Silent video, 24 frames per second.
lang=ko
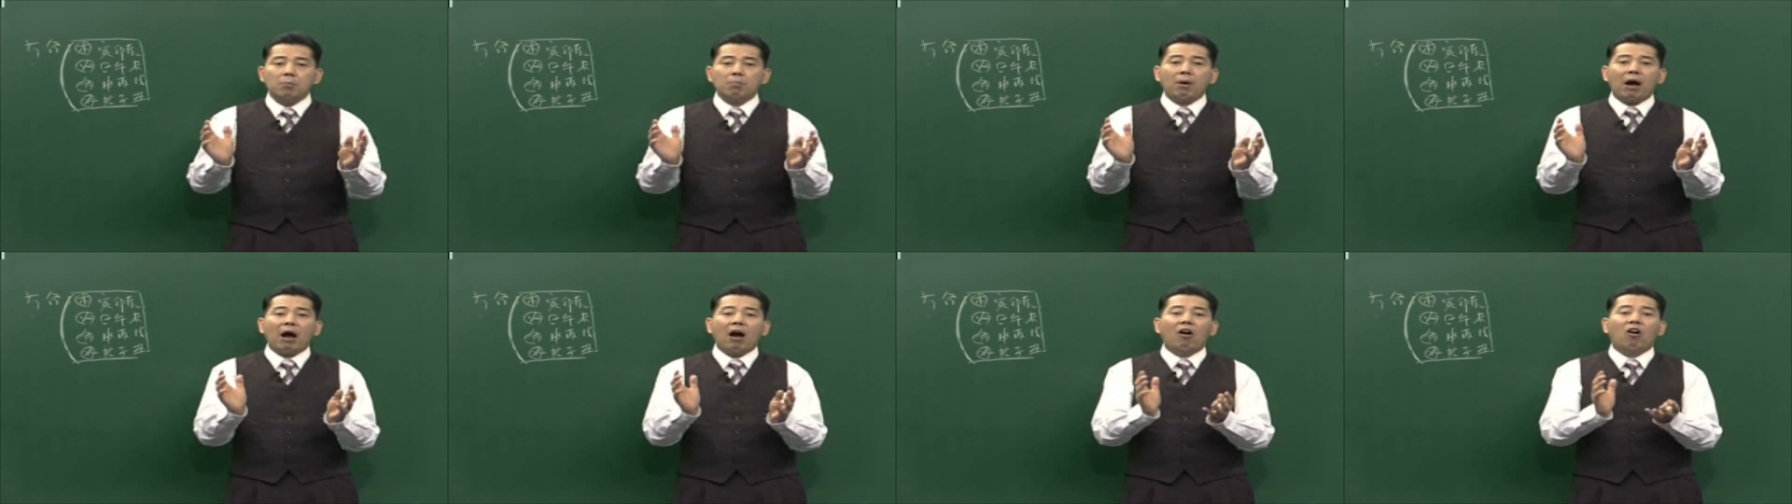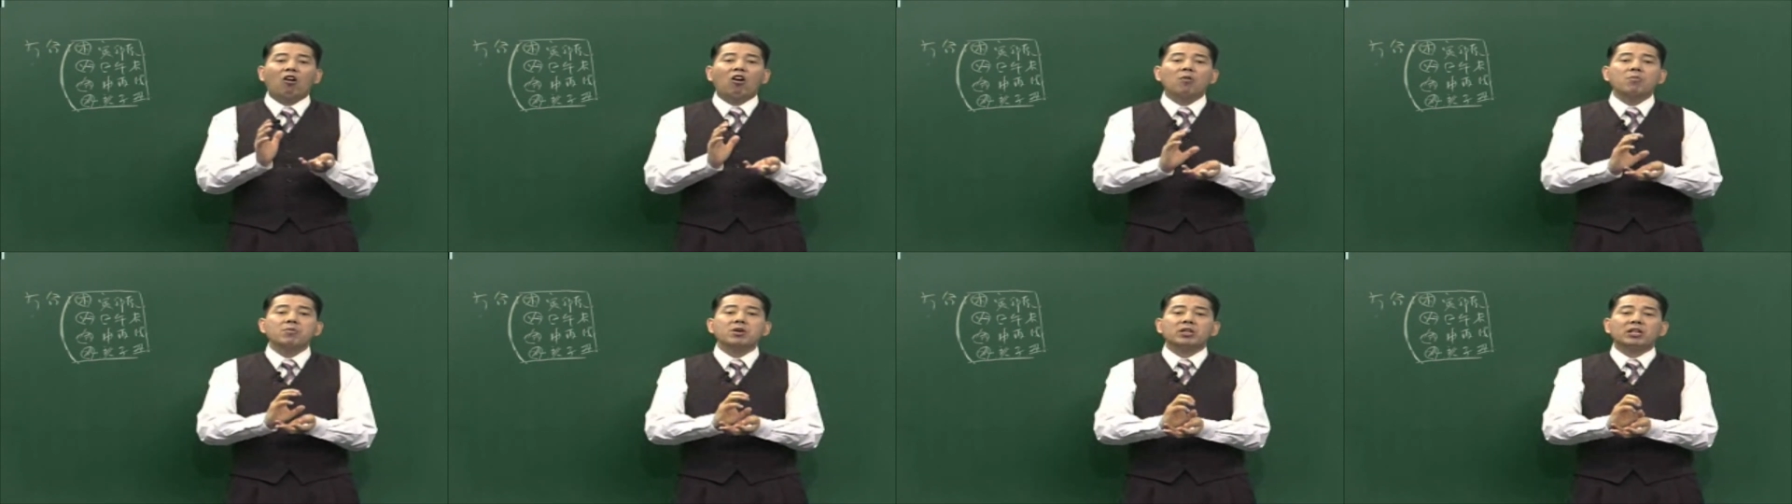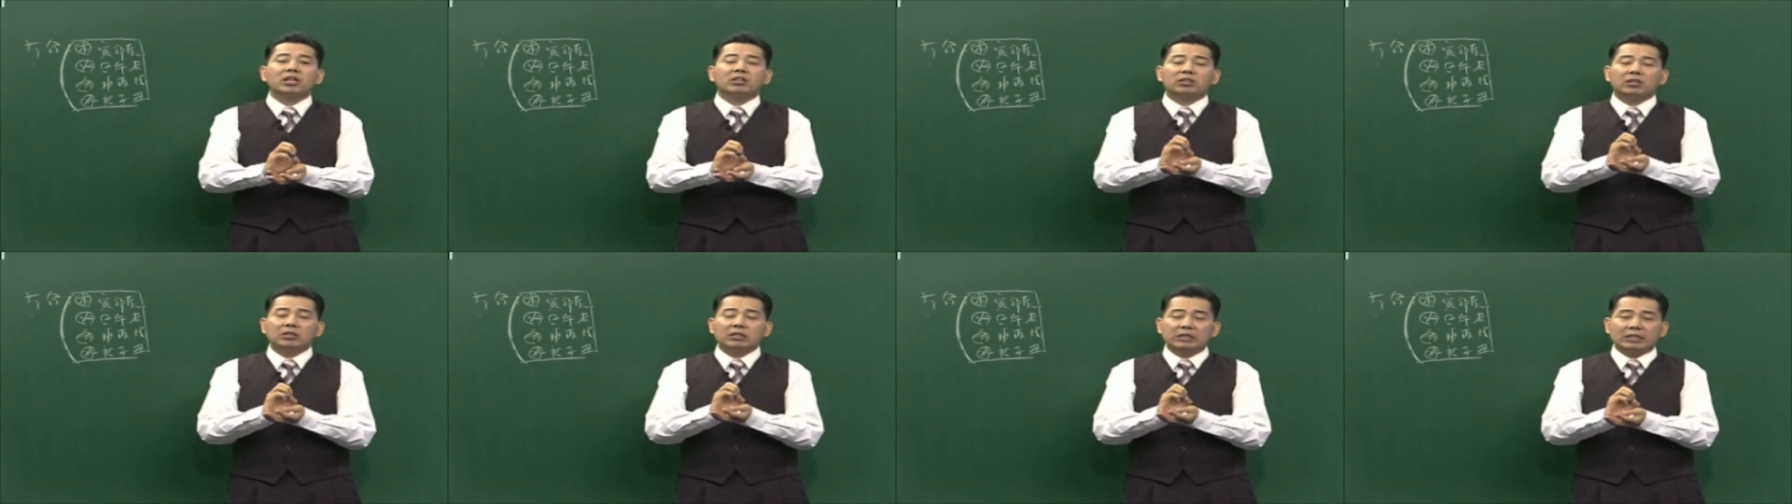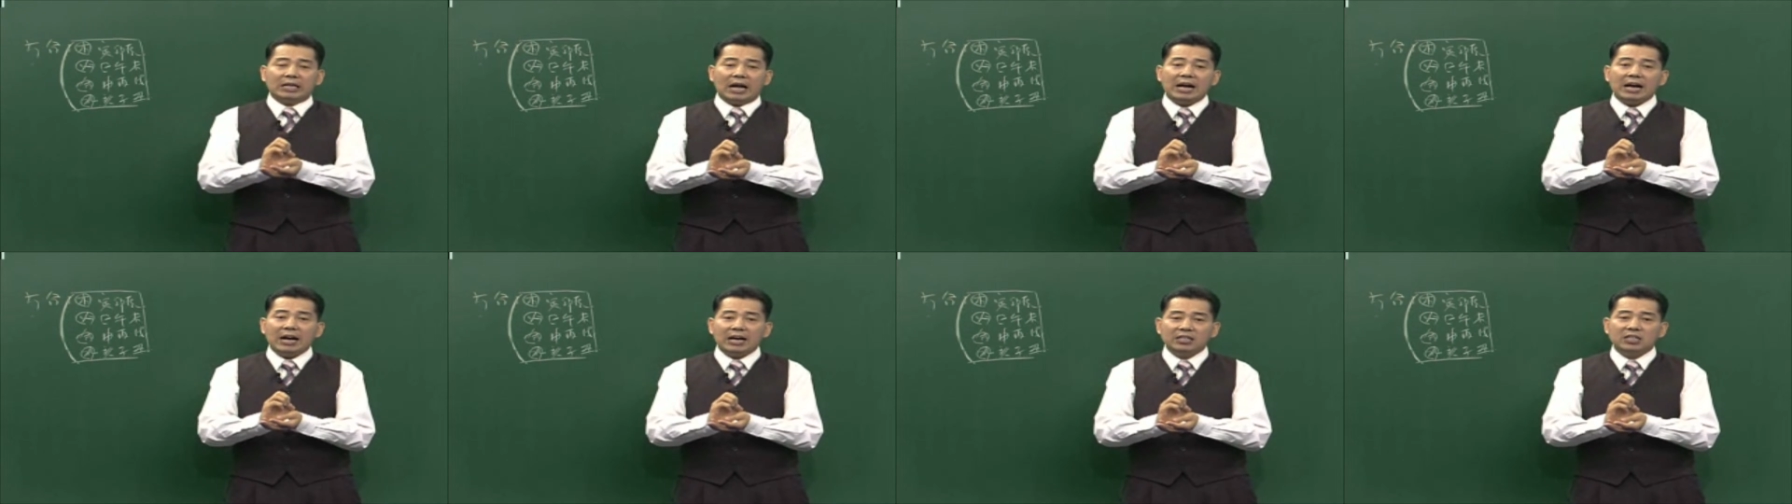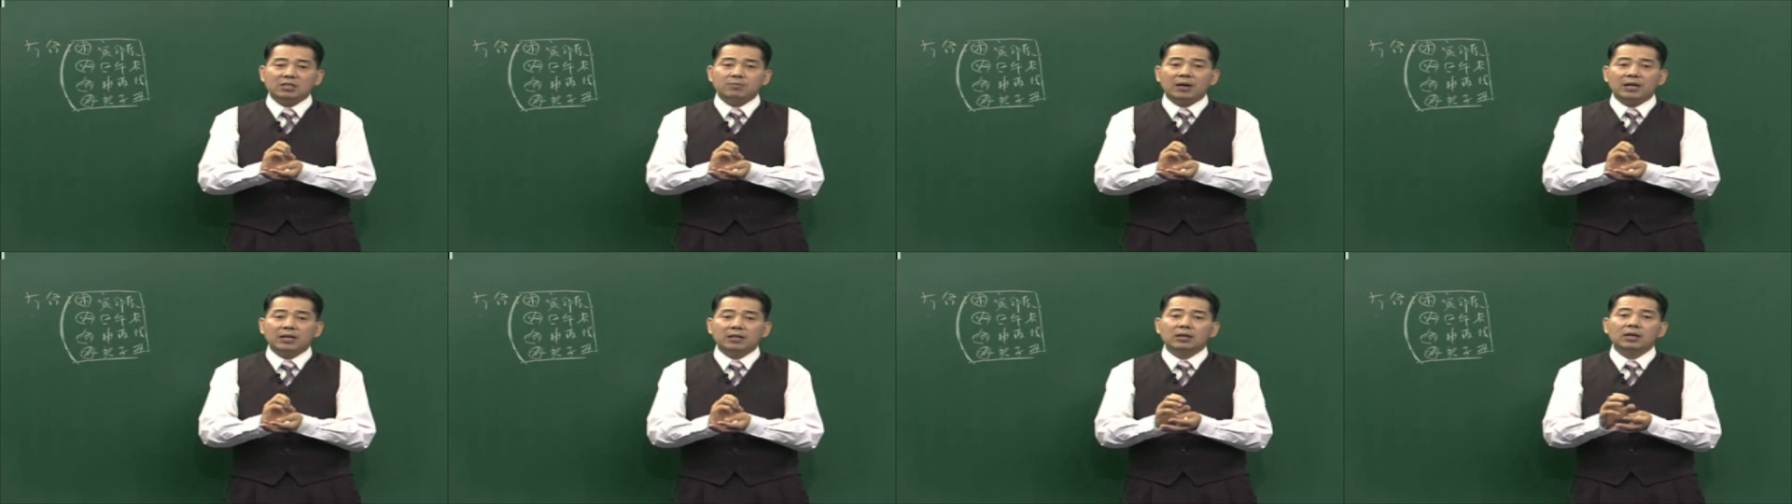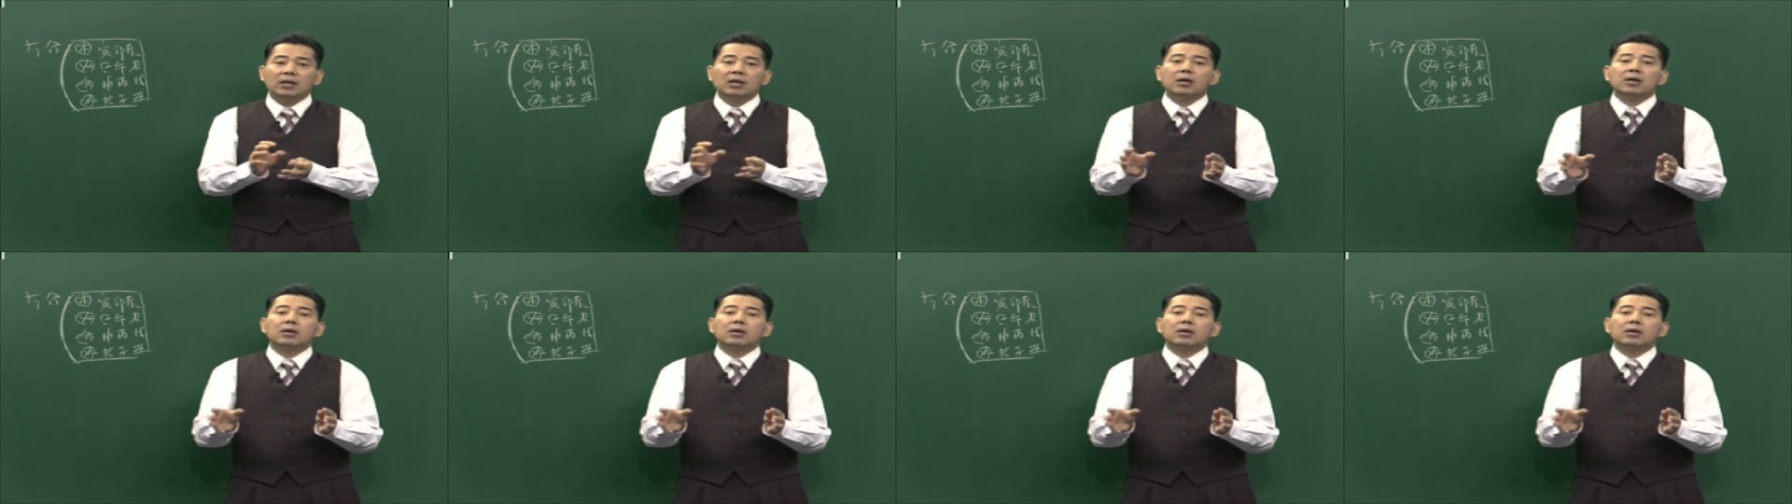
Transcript: 파워면에서는 강하지만